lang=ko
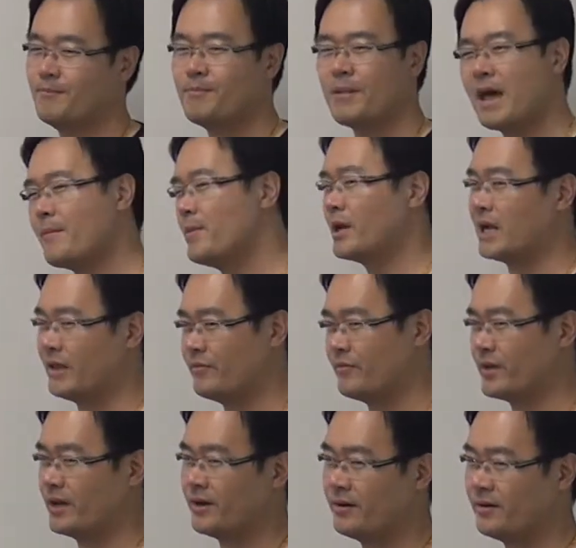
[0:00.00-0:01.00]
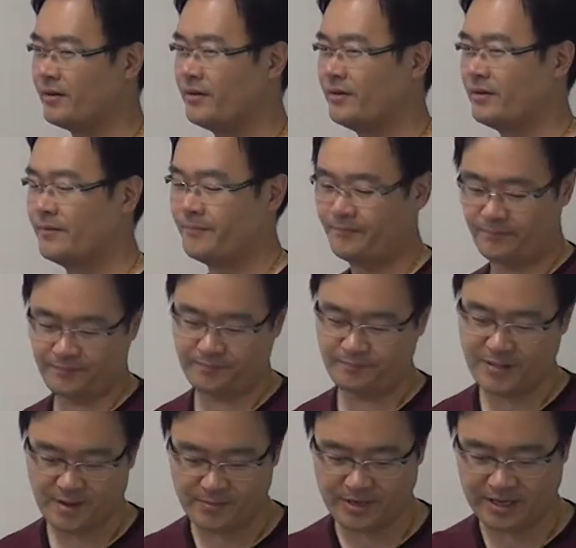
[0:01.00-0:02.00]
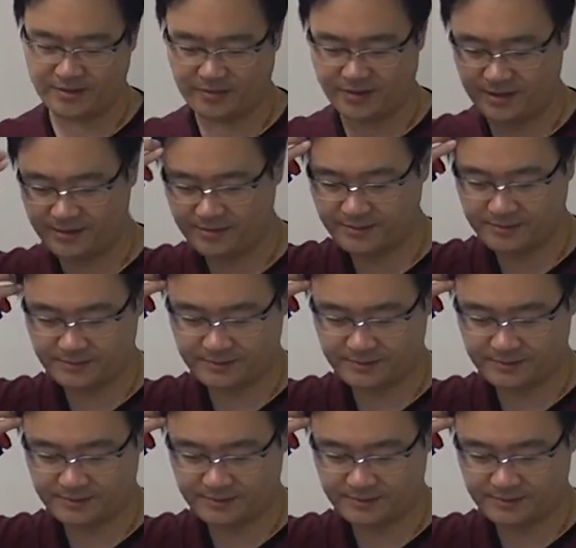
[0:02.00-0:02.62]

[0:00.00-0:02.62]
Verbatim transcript: 빼면 안 돼요. 빼면 안 돼요.